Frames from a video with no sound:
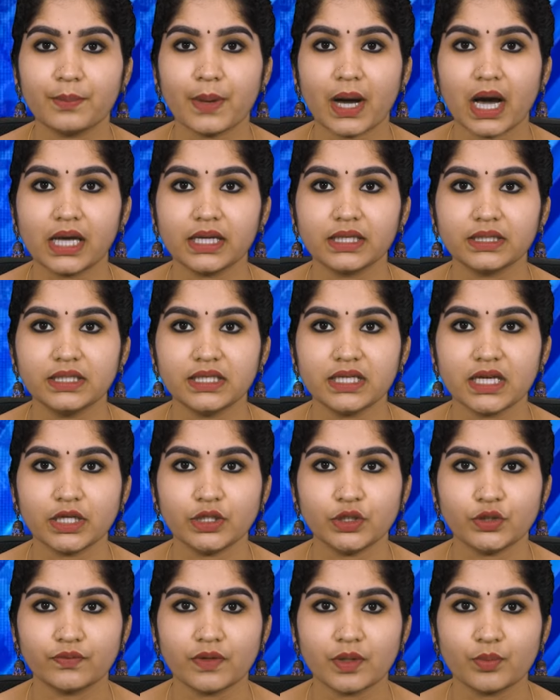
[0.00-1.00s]
பாரதிய
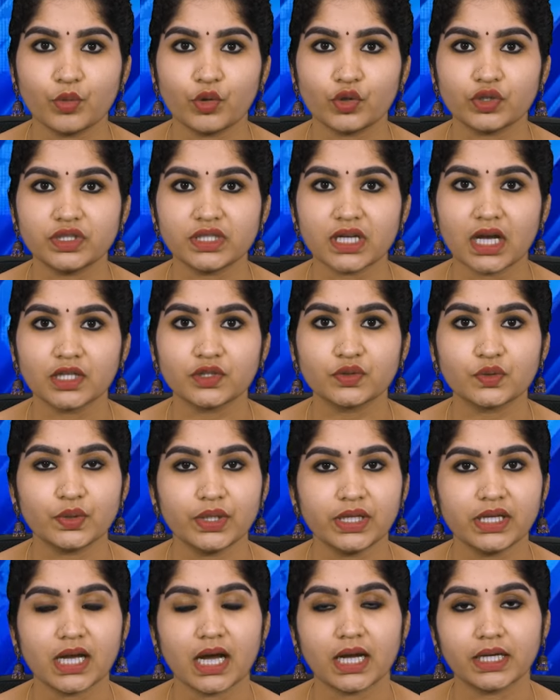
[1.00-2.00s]
யுவ மோர்ச்சா
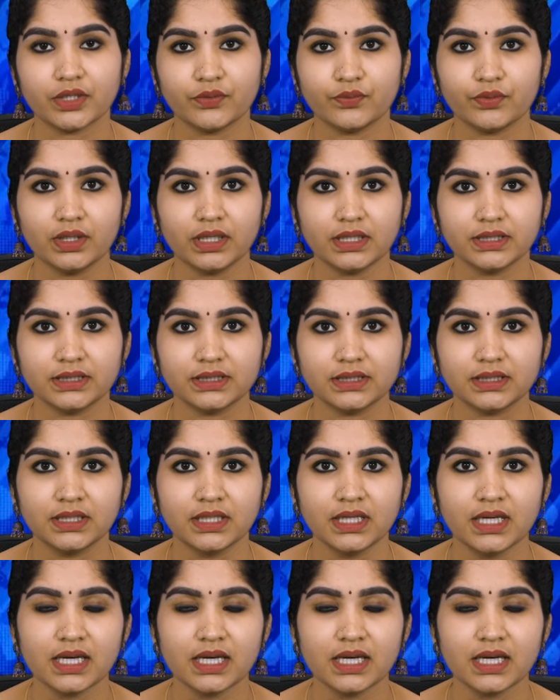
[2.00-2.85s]
சுட்டிக்காட்டியுள்ளது